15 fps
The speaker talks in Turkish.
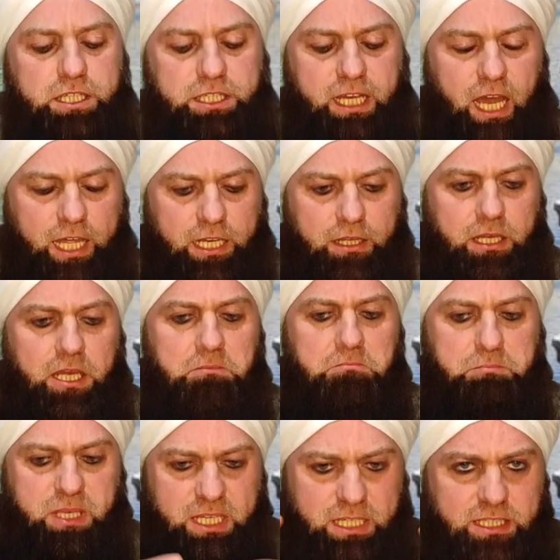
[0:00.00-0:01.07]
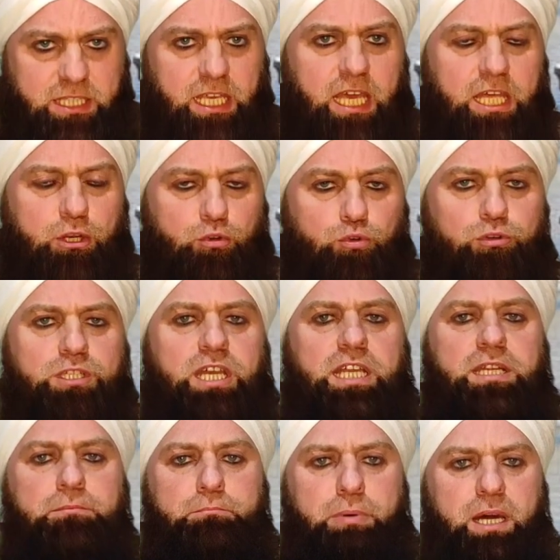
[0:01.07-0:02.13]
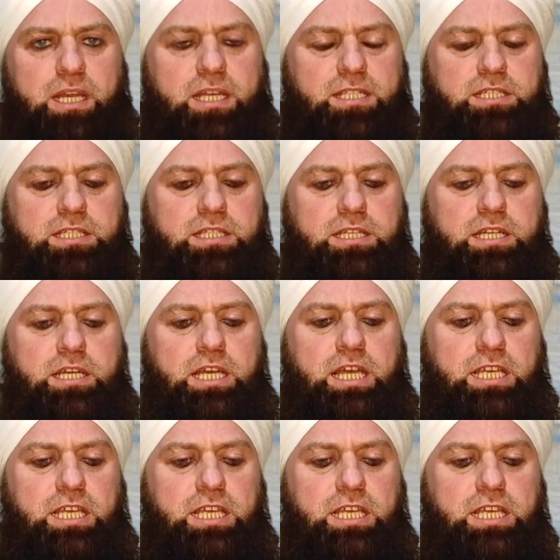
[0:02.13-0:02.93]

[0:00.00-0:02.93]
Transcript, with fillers: Yani bir diğer ülkenin parasını